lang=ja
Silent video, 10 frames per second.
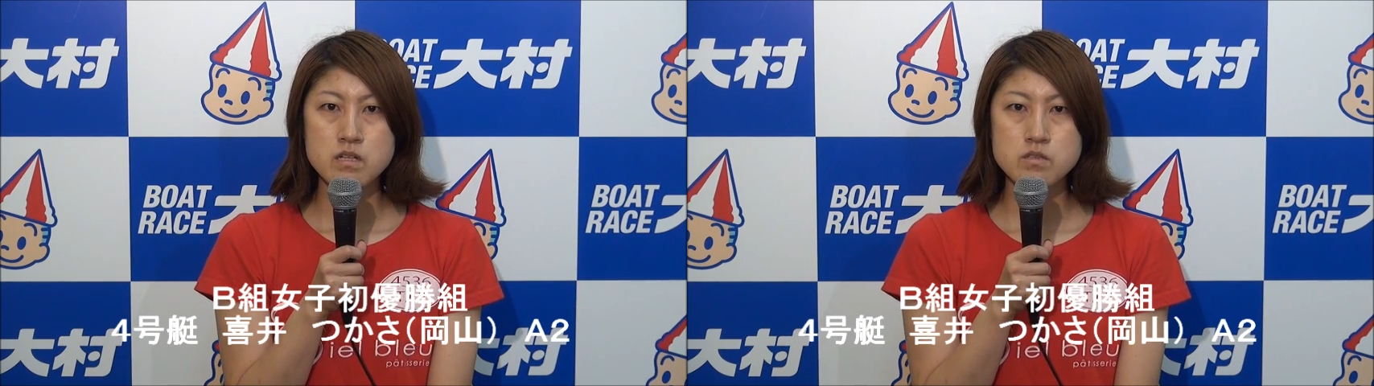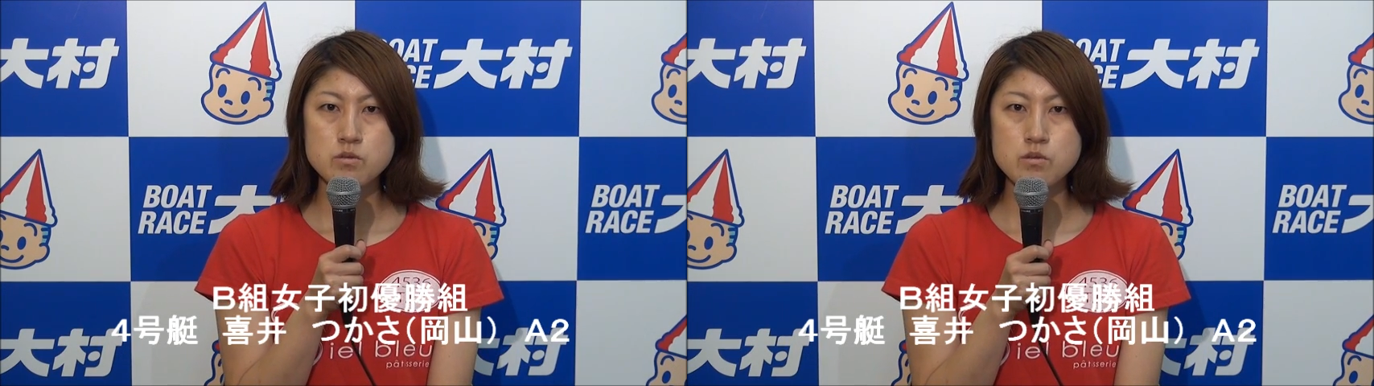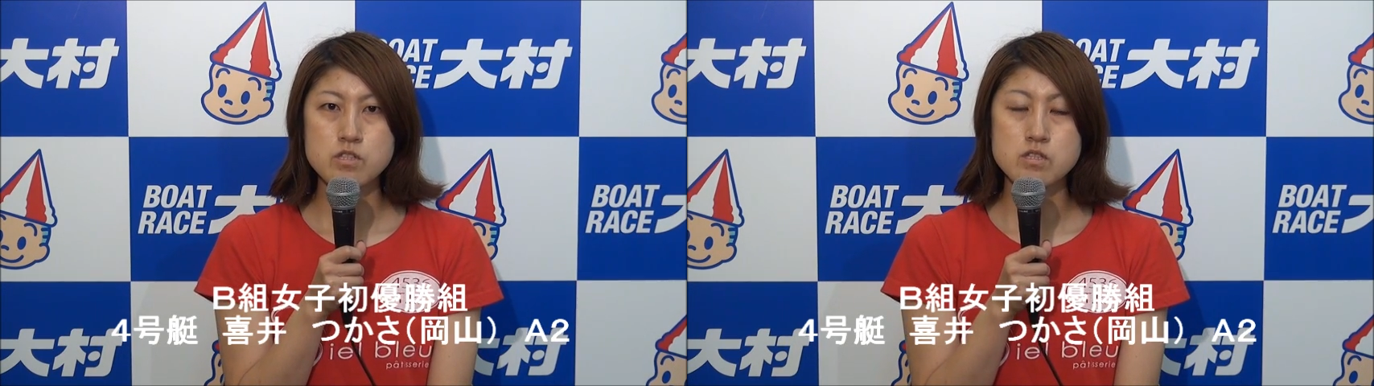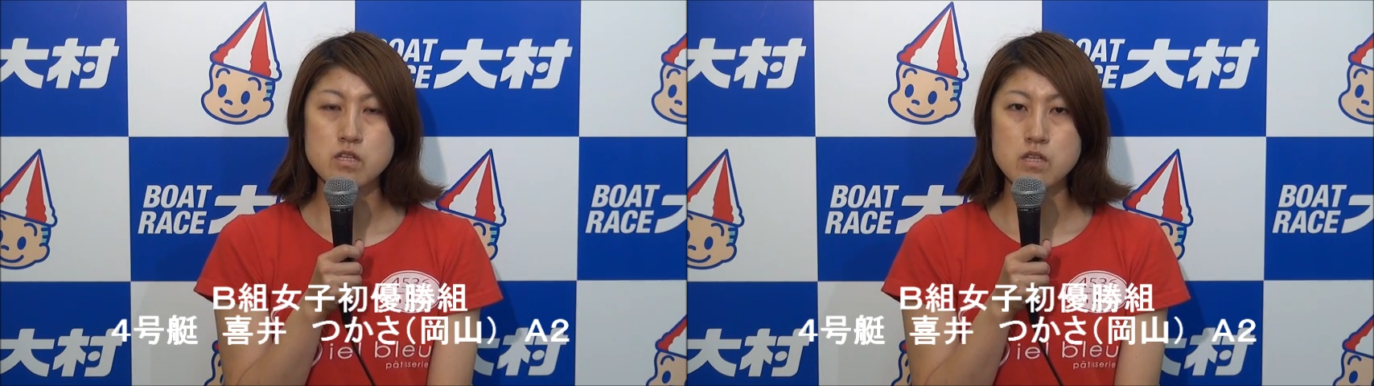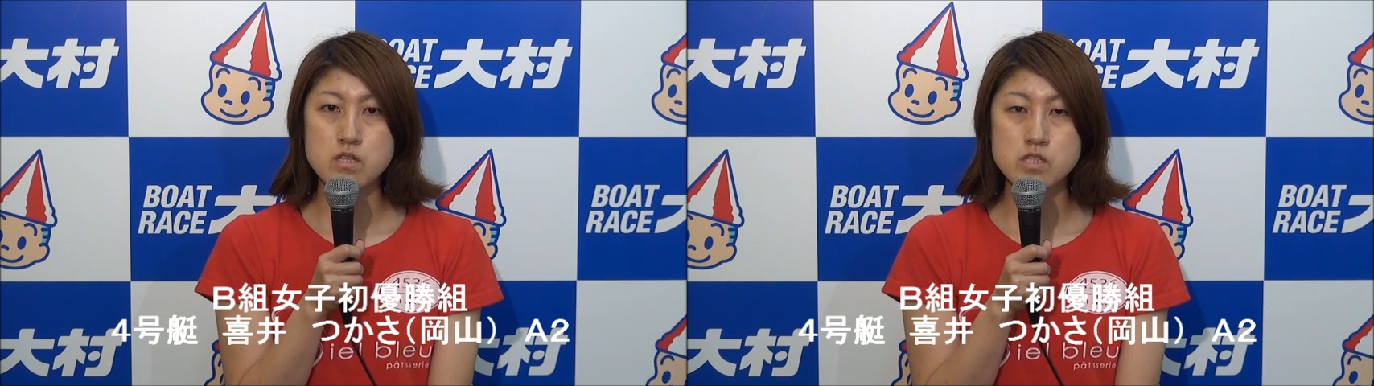そうです
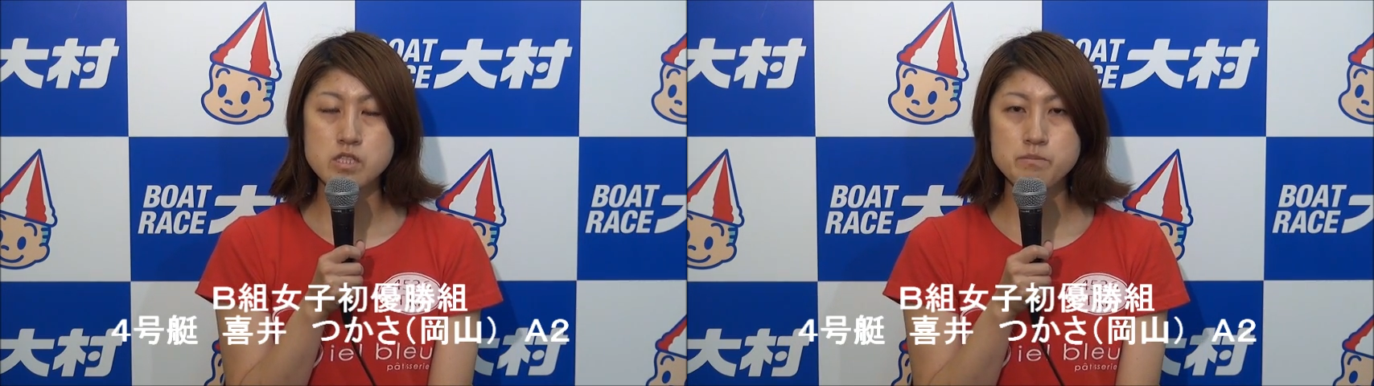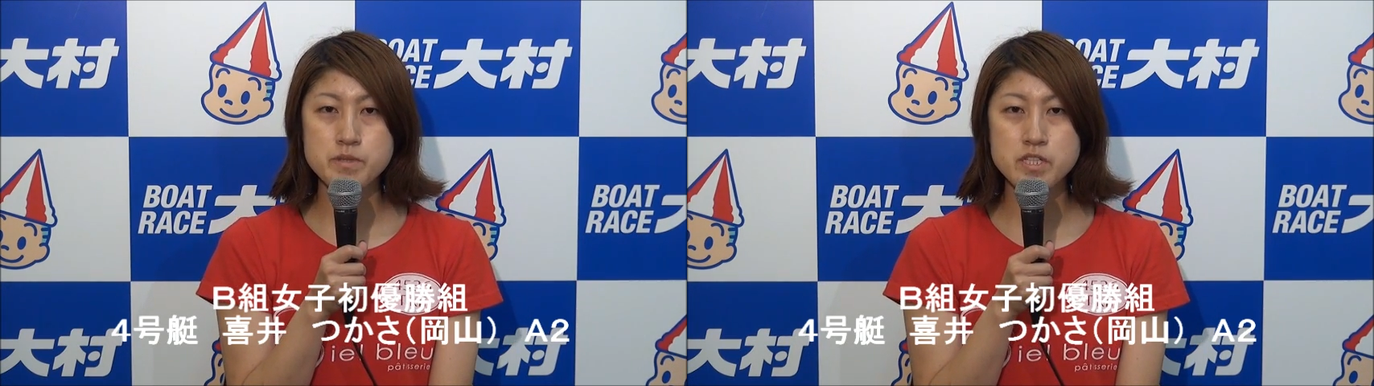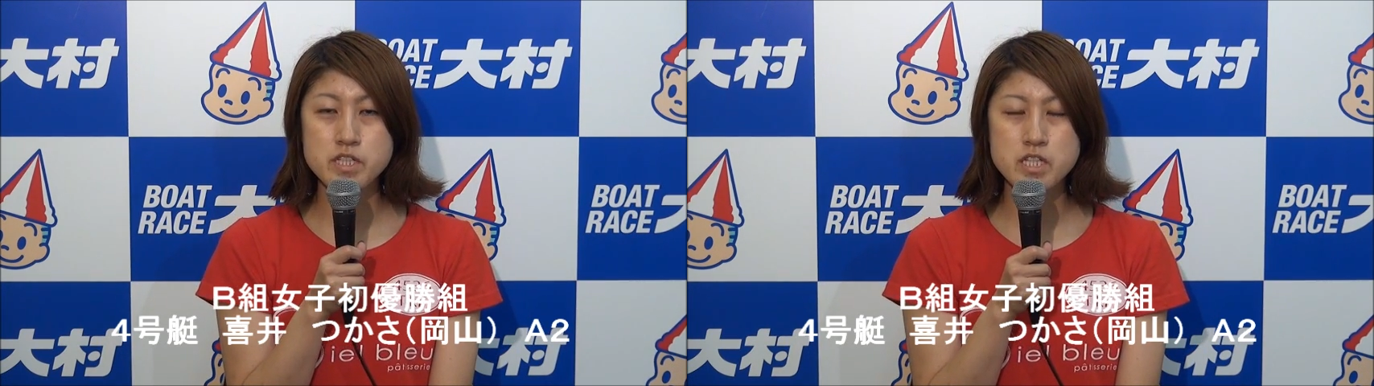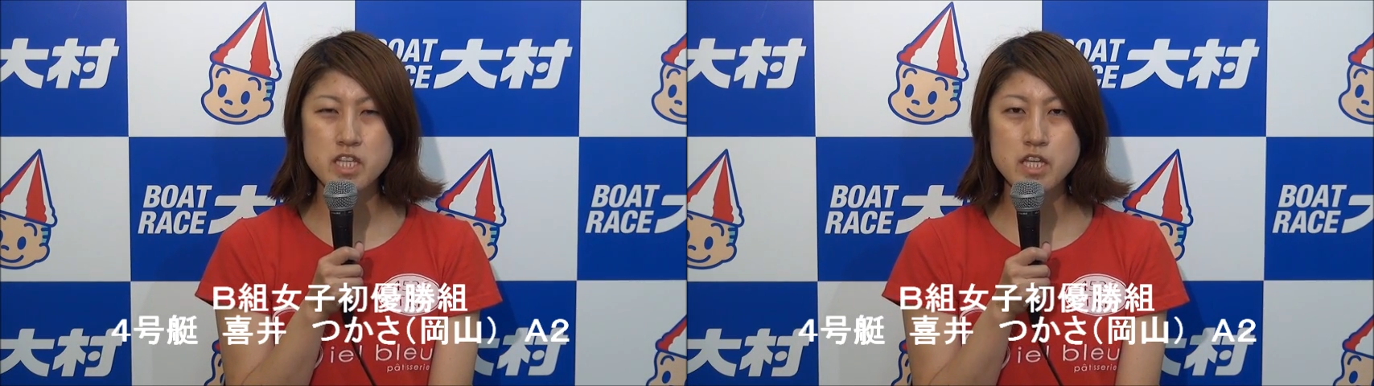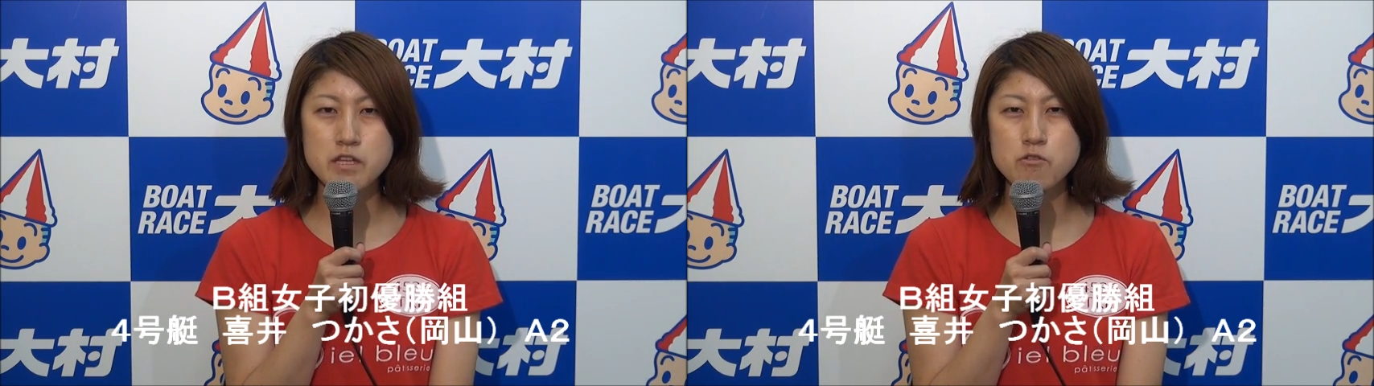ね。新品入れ
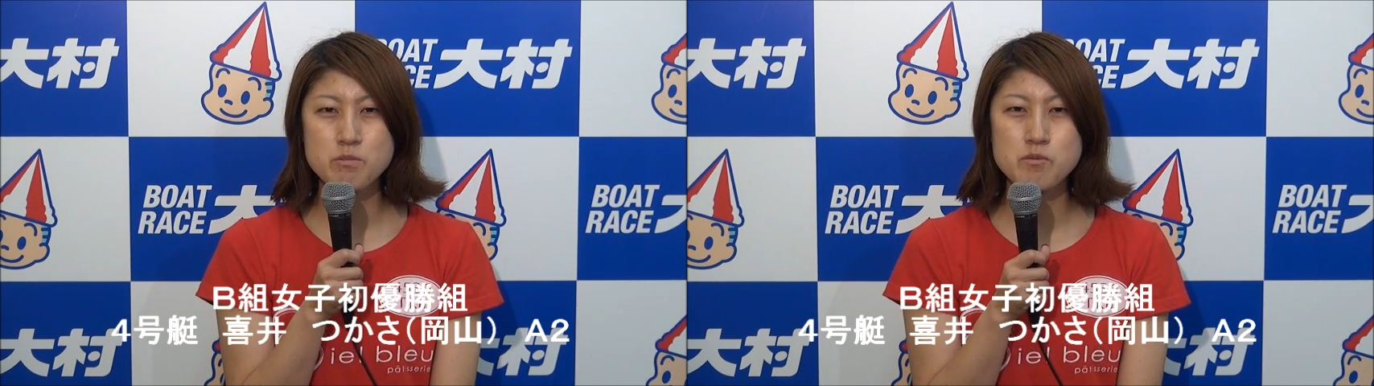て伸